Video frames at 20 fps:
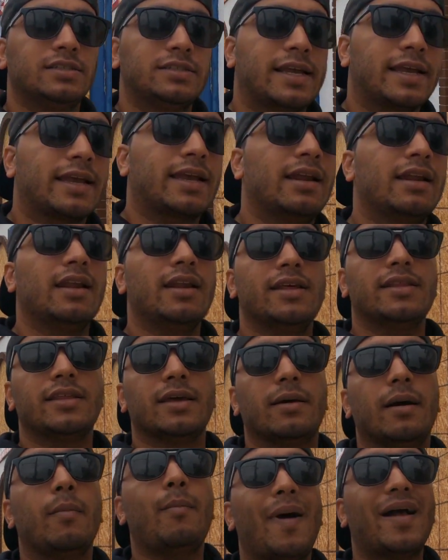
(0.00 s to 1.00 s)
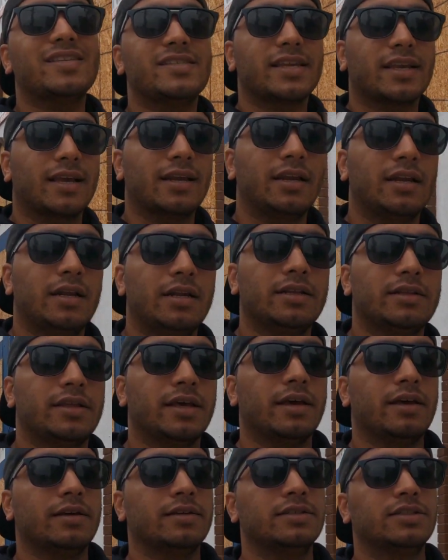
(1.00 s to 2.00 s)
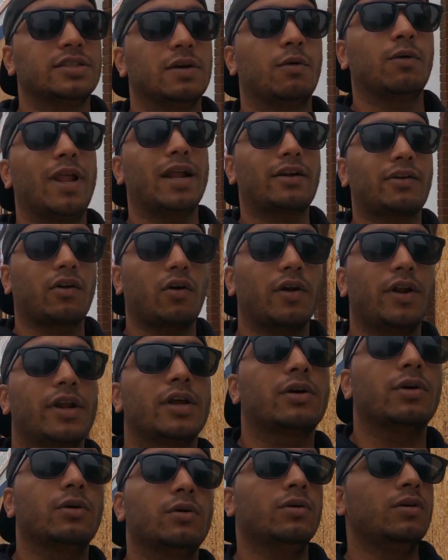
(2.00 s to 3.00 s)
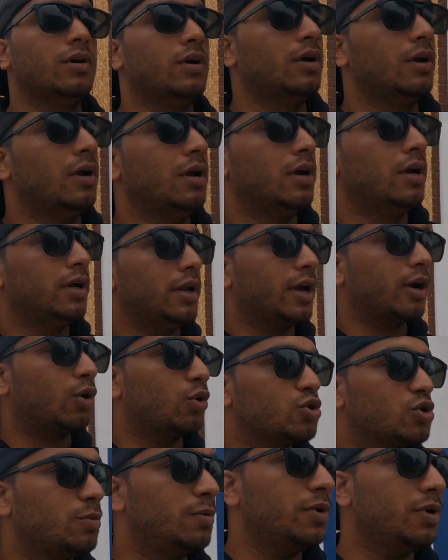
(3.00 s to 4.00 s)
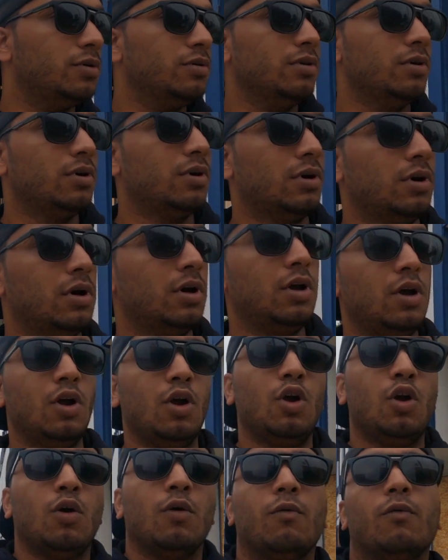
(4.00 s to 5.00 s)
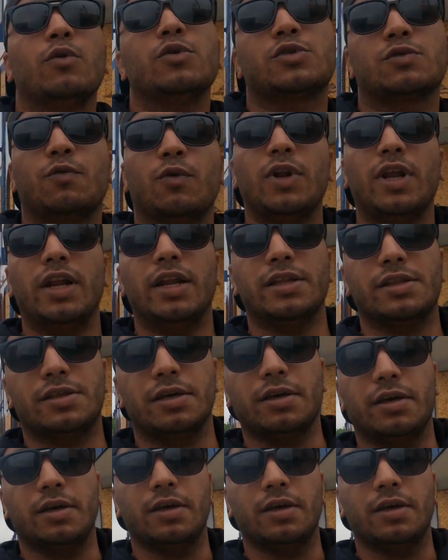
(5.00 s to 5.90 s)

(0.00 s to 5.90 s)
साइकिल ले लेते हैं या बाईसाइकिल ले लेते हैं चाहे इलेक्ट्रॉनिक हो या कुछ भी हो वो उसको ले लेते